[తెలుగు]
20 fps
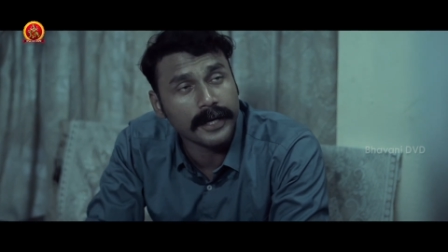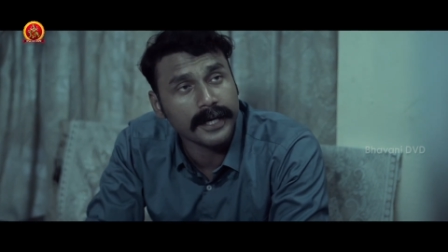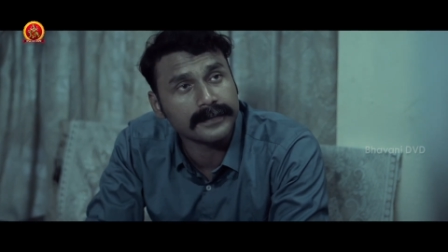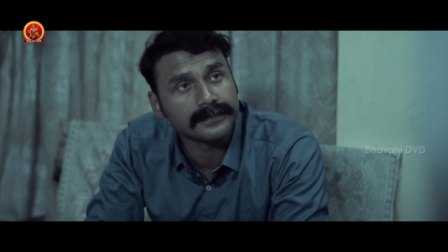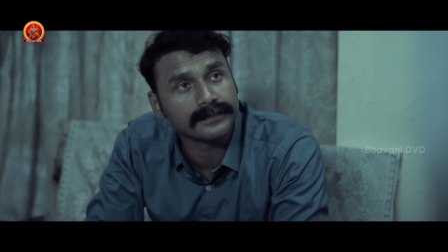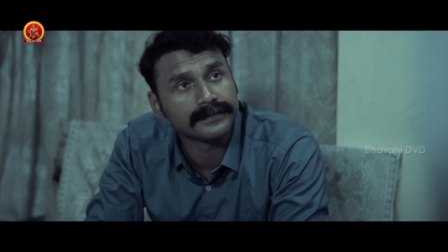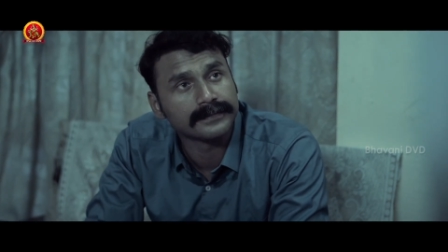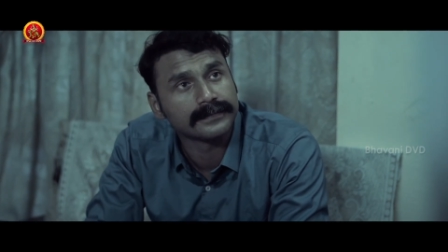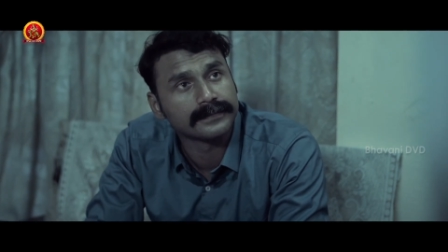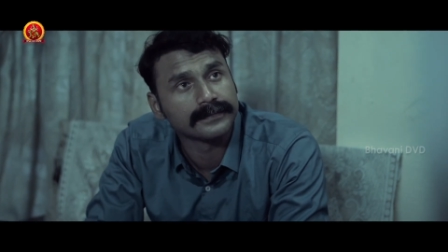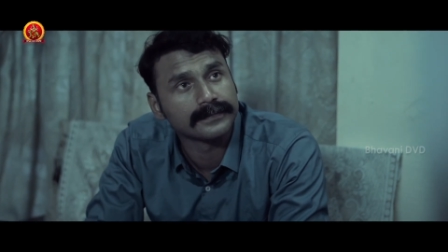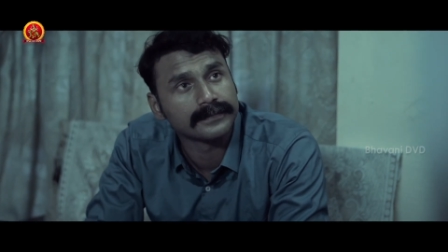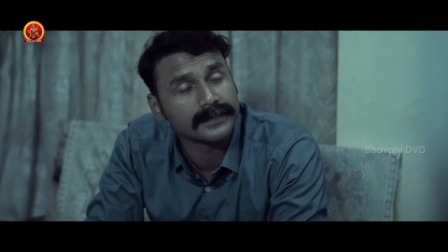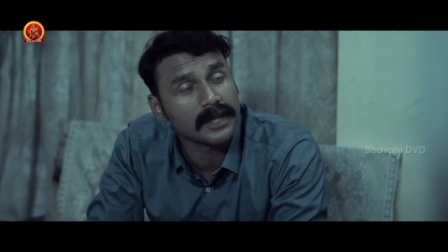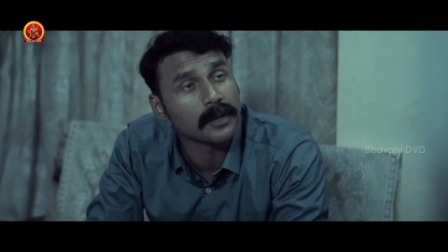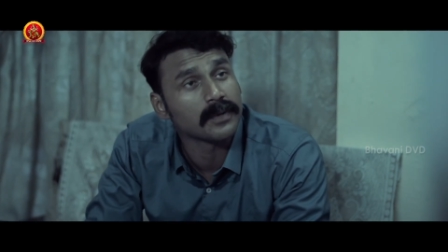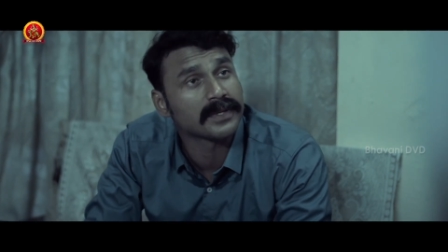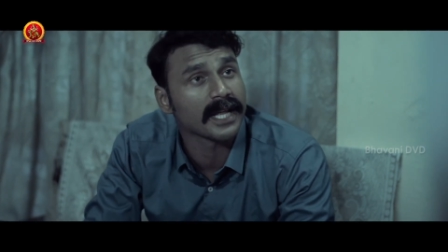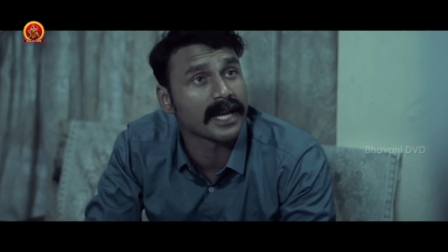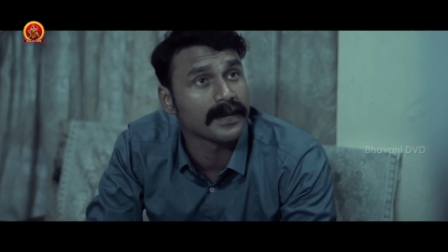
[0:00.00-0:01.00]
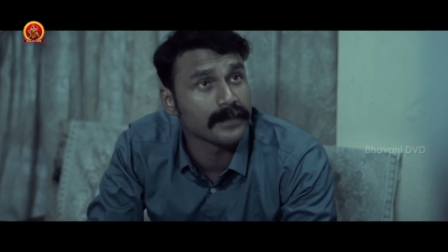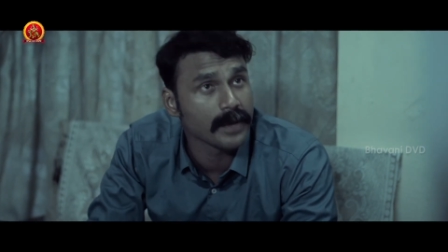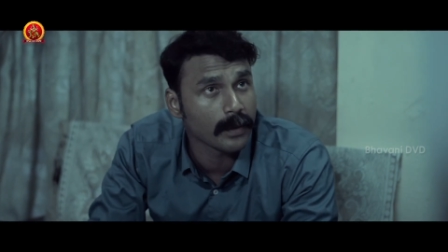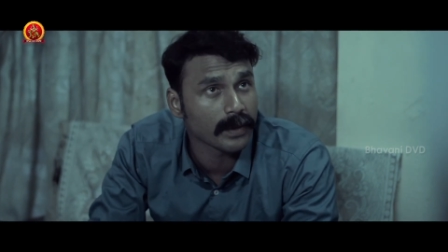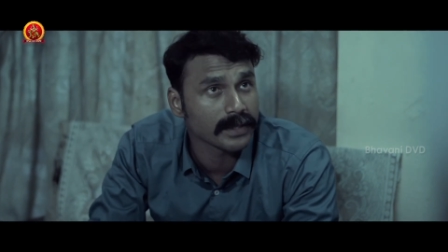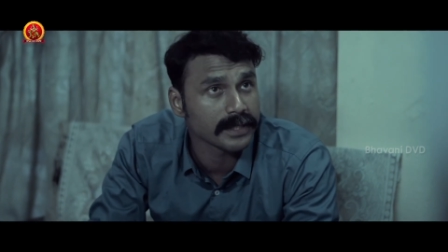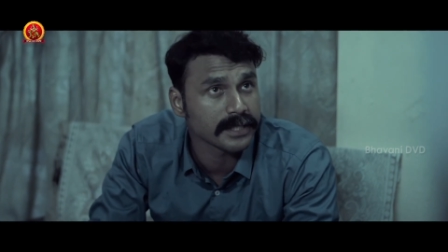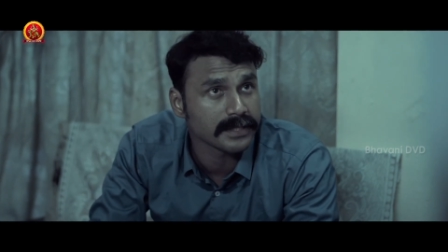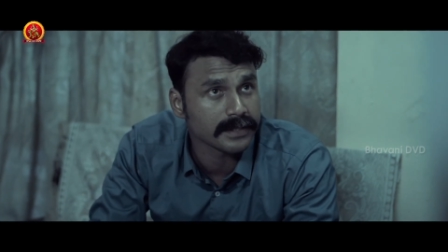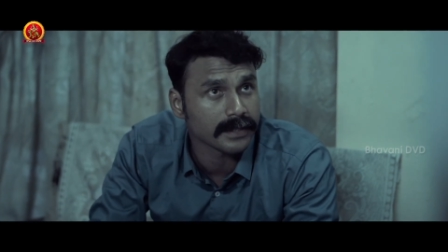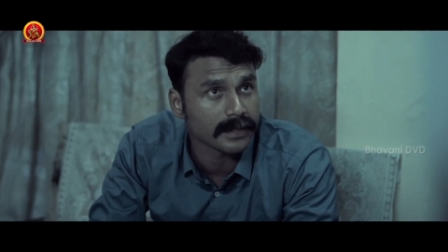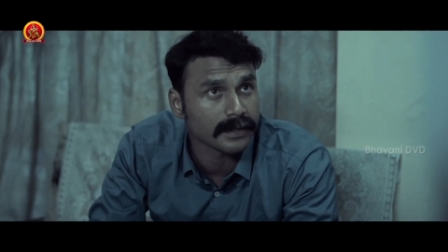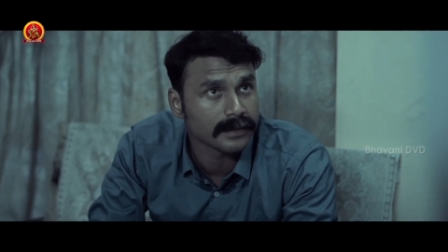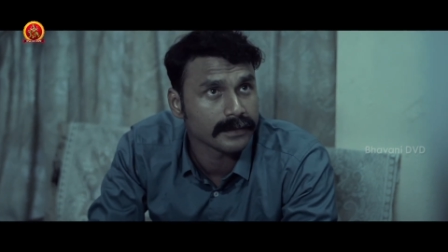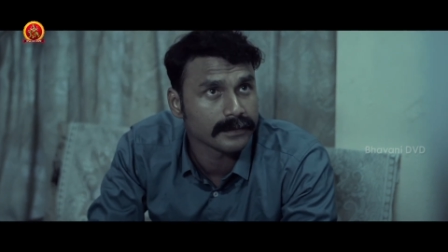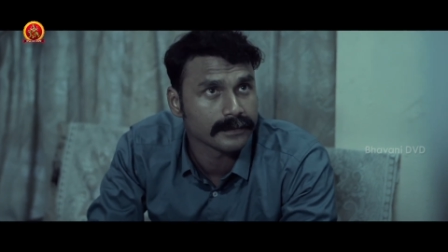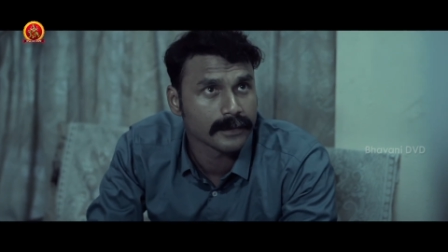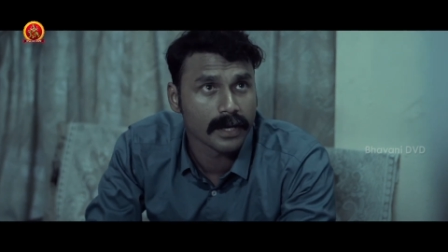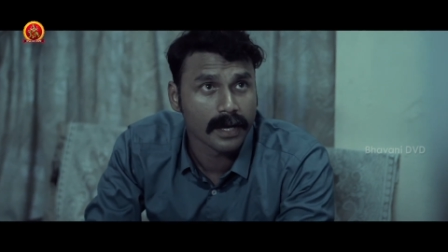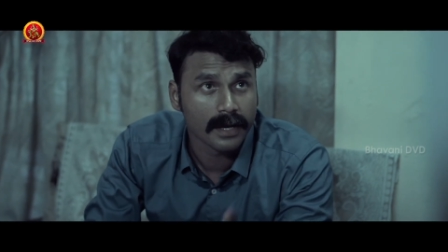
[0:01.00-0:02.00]
ఓకే నౌ టెల్ మీ అబౌట్ ద
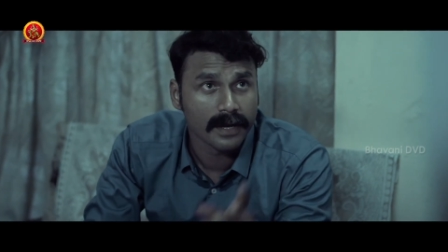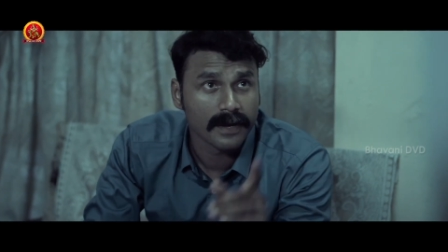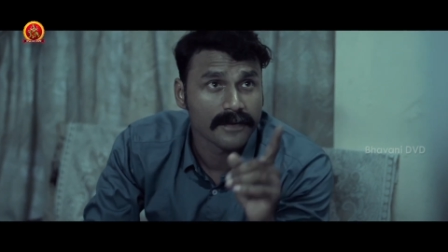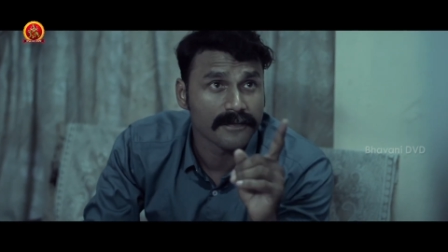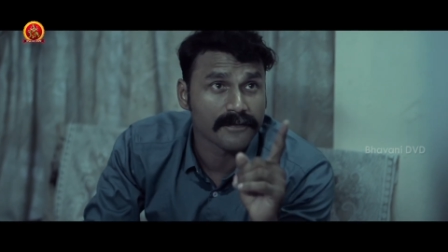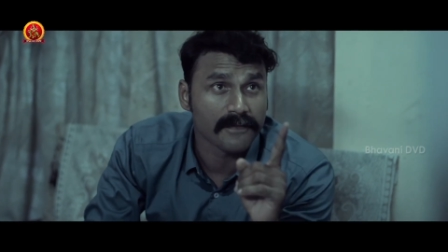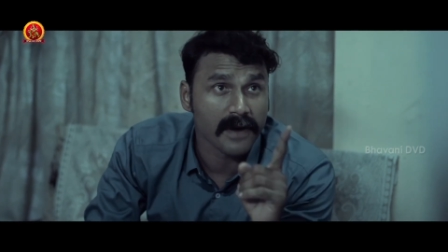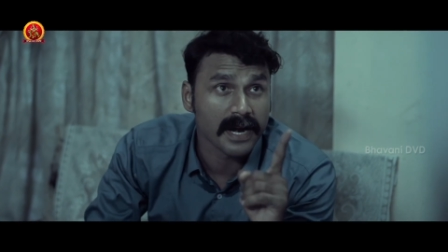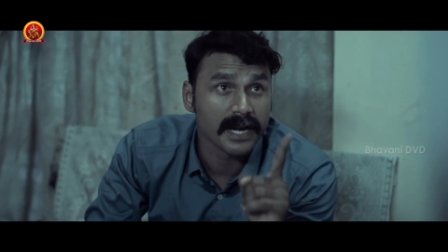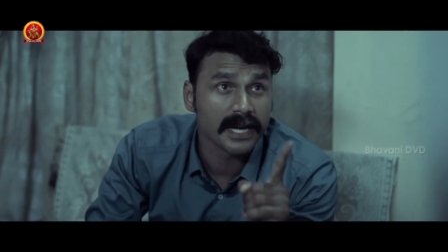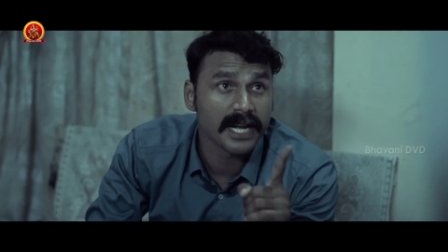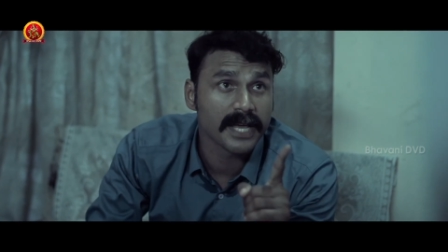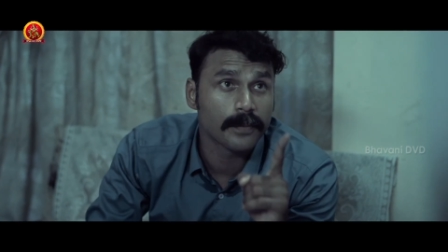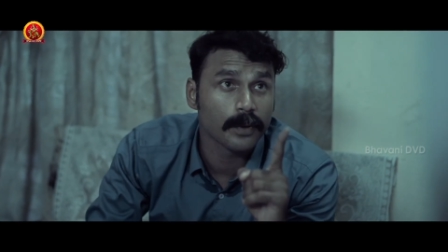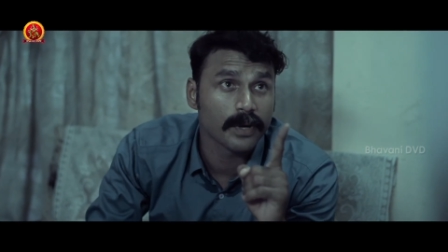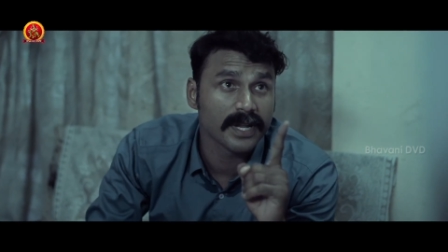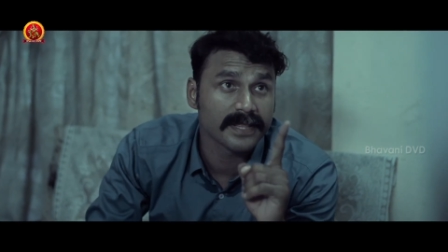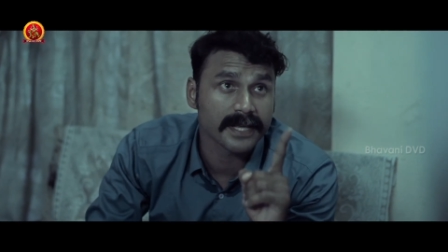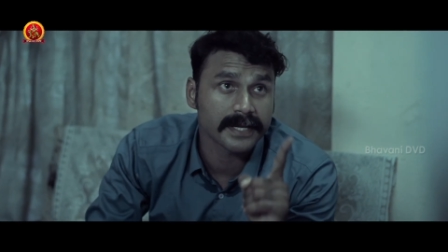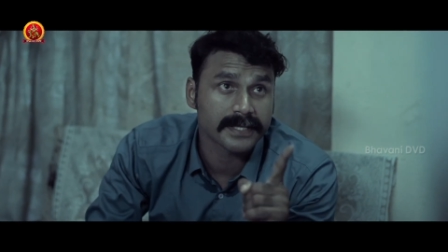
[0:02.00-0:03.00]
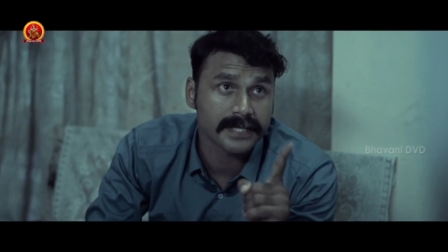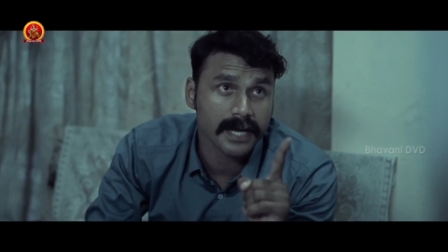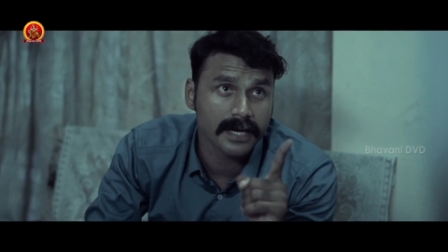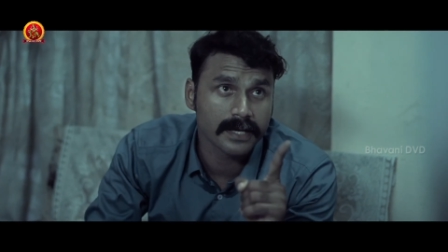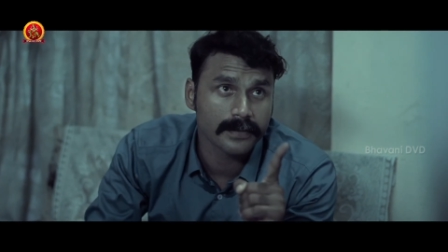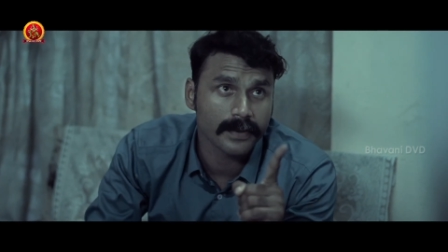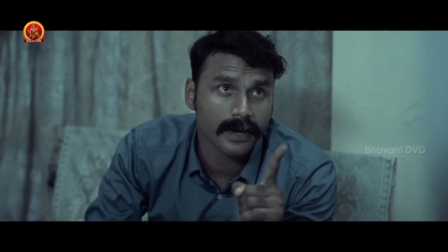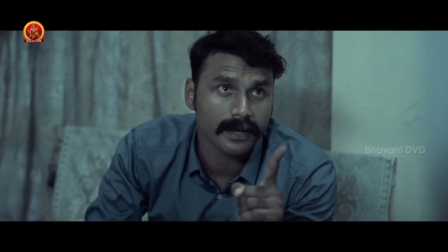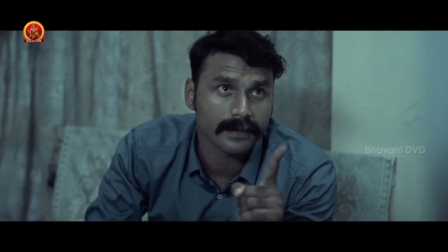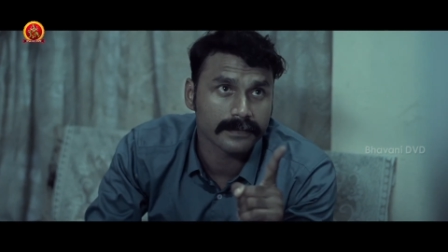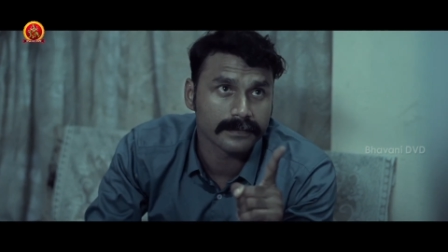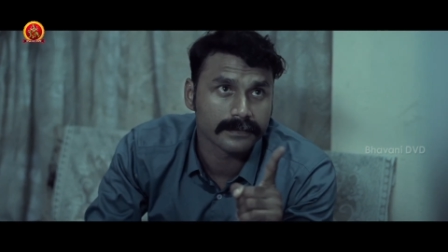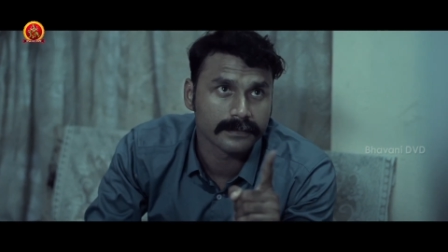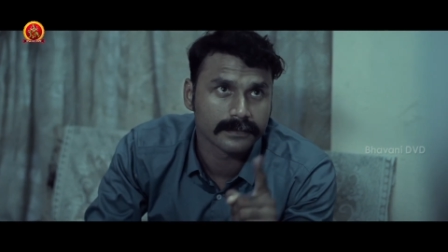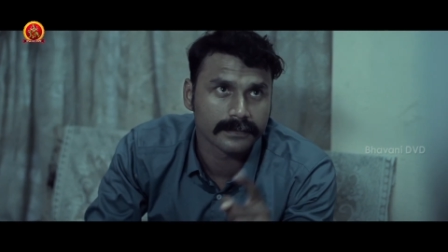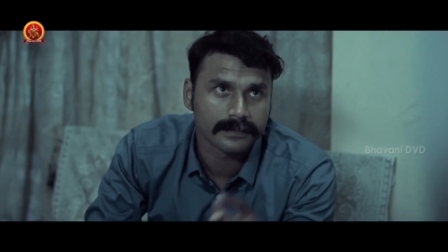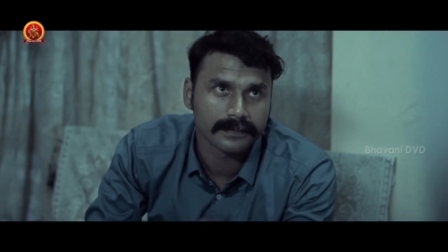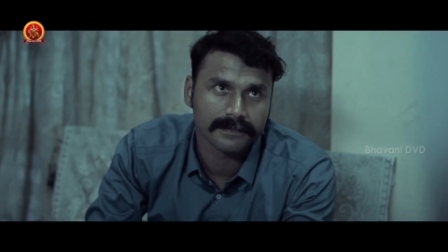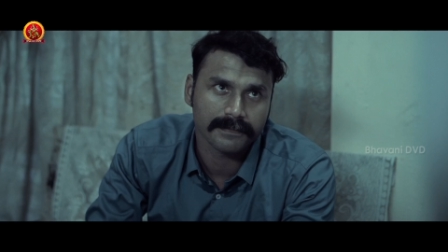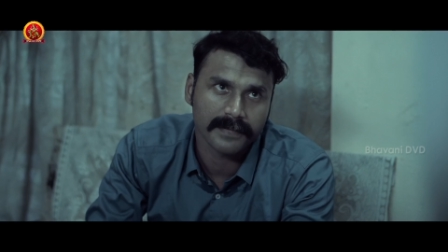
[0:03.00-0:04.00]
ఇన్సిడెంట్ పూస గుచ్చినట్టుగా నాకు చెప్పాలి
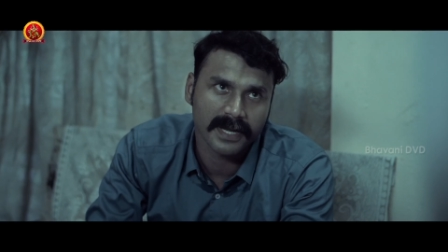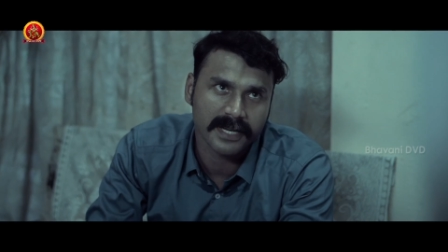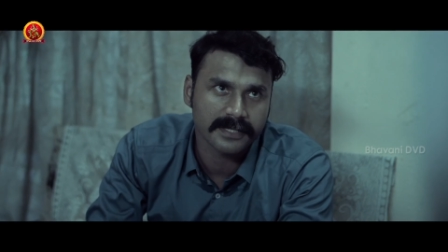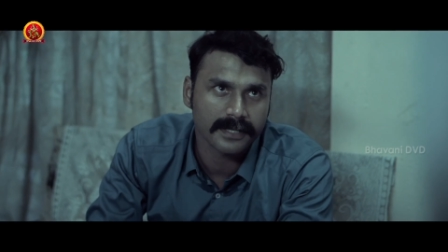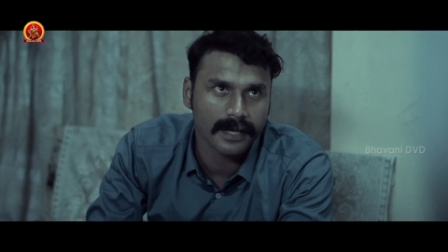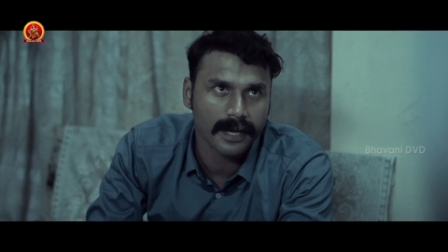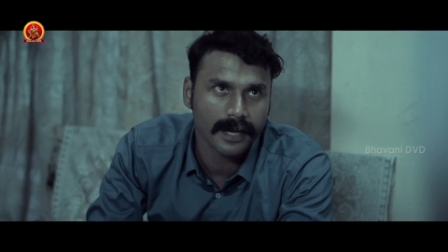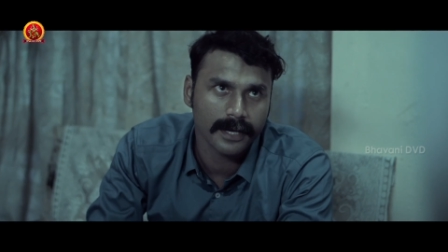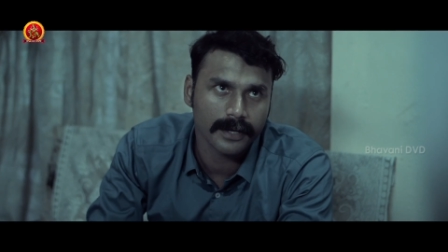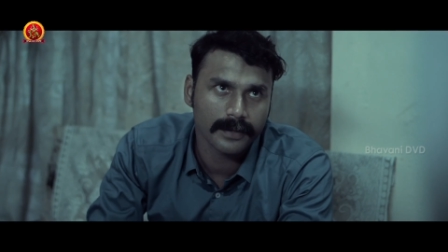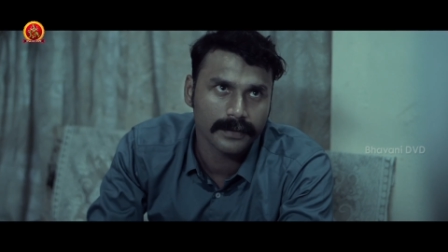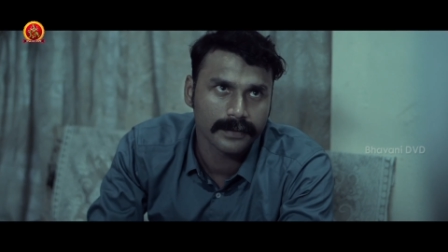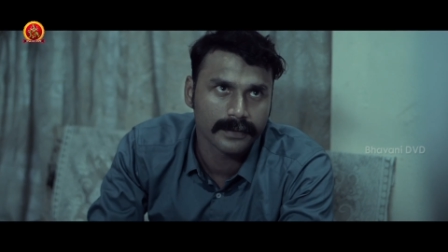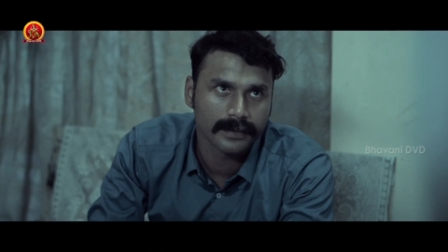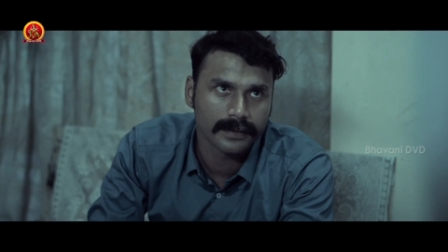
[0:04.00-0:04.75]
అర్థమైందా